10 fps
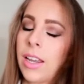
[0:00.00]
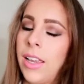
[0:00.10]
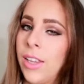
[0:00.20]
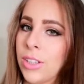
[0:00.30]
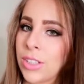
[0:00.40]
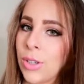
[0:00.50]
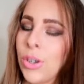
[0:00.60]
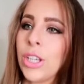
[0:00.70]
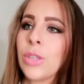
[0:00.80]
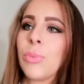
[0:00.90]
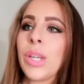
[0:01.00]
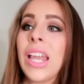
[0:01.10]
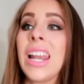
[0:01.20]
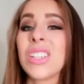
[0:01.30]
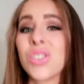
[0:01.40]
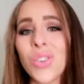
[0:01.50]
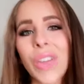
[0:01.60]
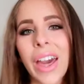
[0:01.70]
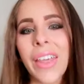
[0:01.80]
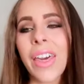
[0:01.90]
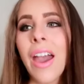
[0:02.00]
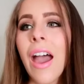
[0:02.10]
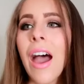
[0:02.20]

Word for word: ¿Qué les quiero decir con esto? Porque en la ciudad